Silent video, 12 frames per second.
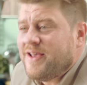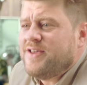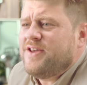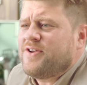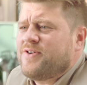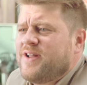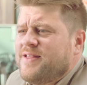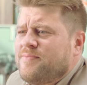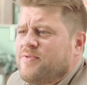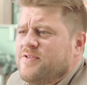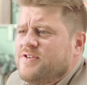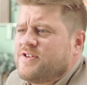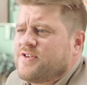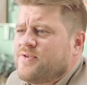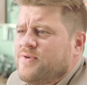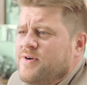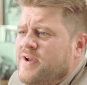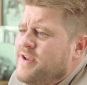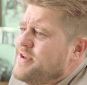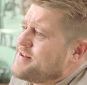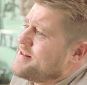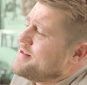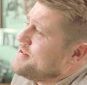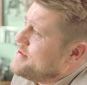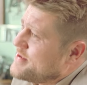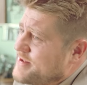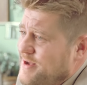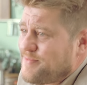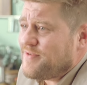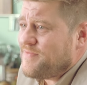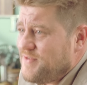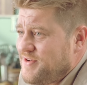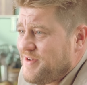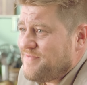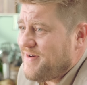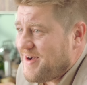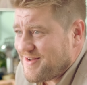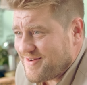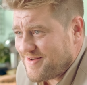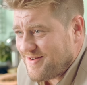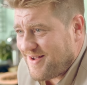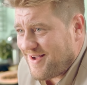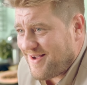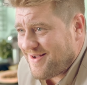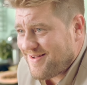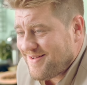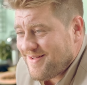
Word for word: Jej rola na boisku jest niesamowicie ważna.